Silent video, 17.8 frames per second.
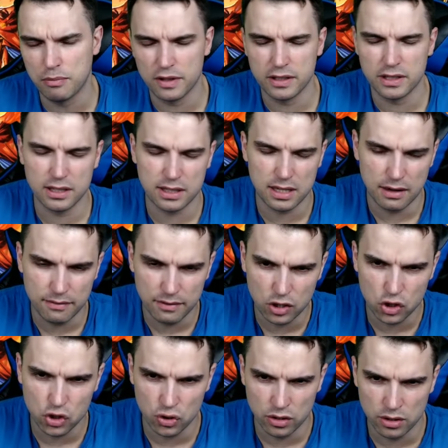weil das haben wir
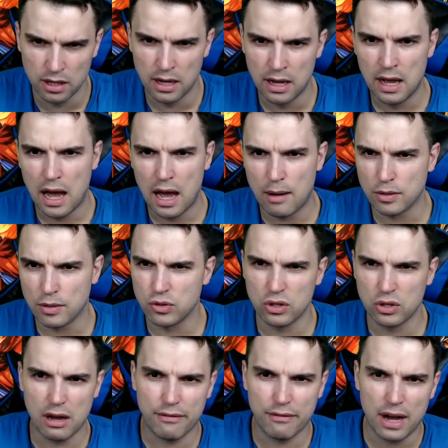schon, aber so
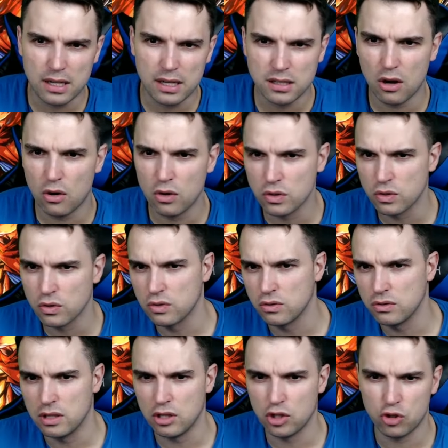eine erwachte
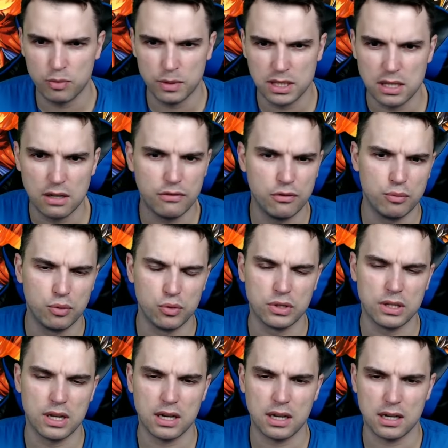Ausrüstung, die speziell für
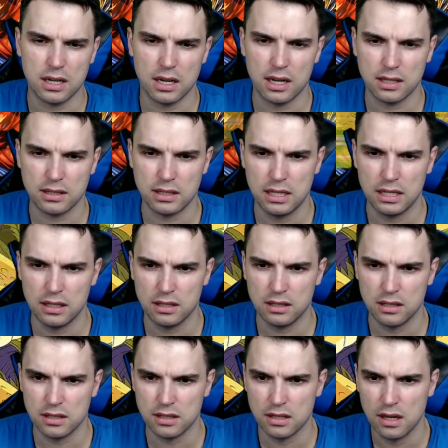Busager-Charaktere
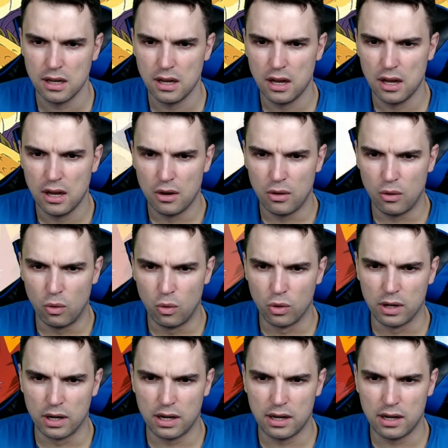ist.
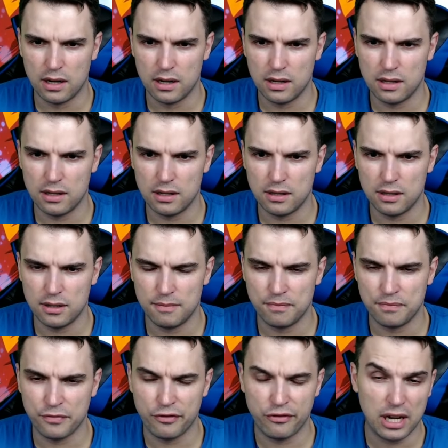Oder
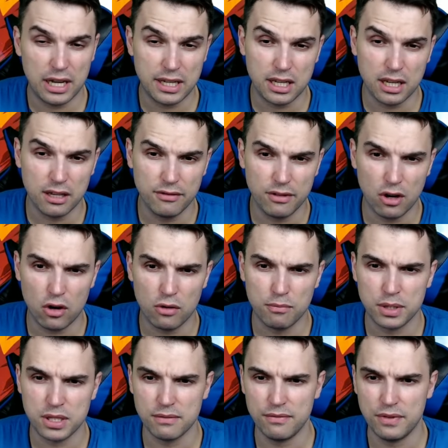ähm, vielleicht kriegen wir auch ein
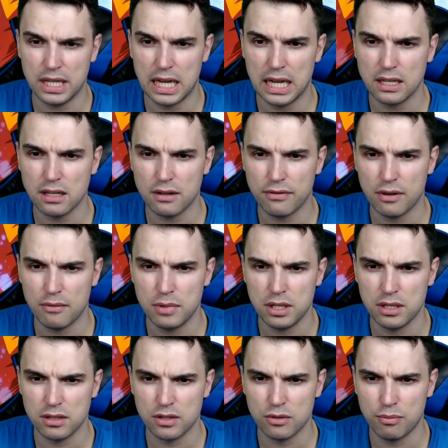bisschen
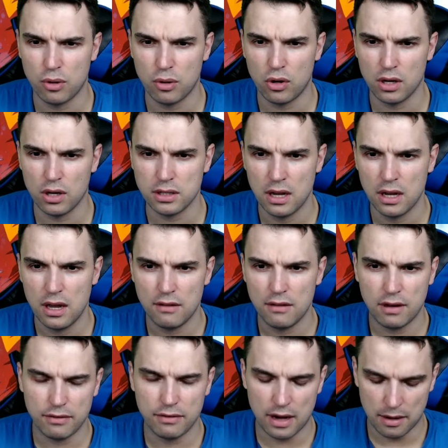Vegeta-Familie-Support,
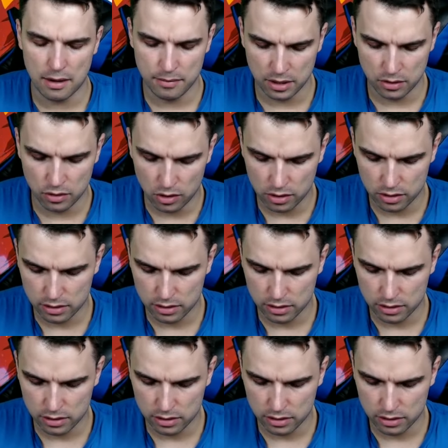weil wir haben ja noch